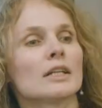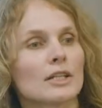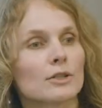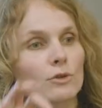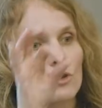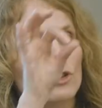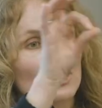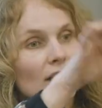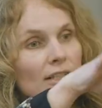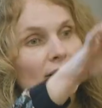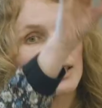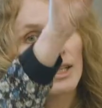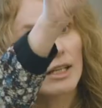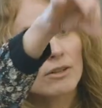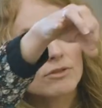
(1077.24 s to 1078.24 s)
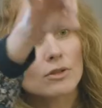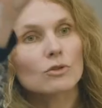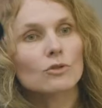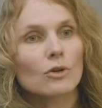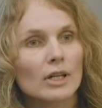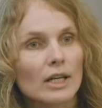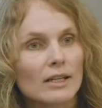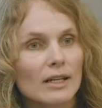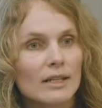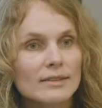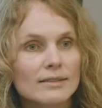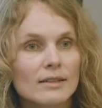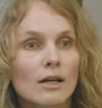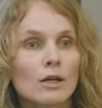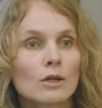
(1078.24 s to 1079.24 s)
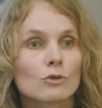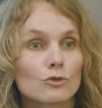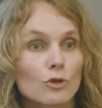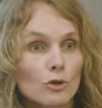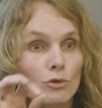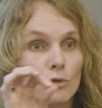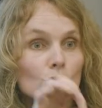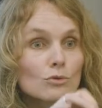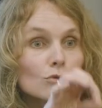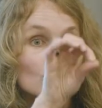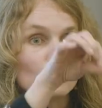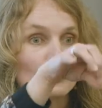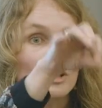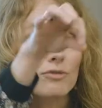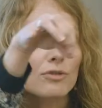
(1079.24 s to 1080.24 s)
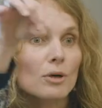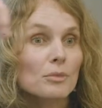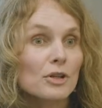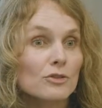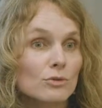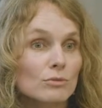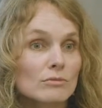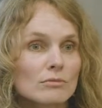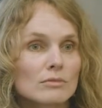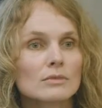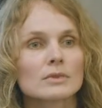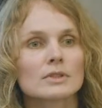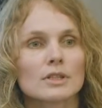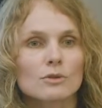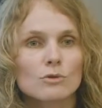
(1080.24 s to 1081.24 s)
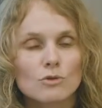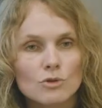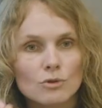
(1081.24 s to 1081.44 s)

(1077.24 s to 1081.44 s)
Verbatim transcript: et que chaque élève dans la classe donne une information, quelque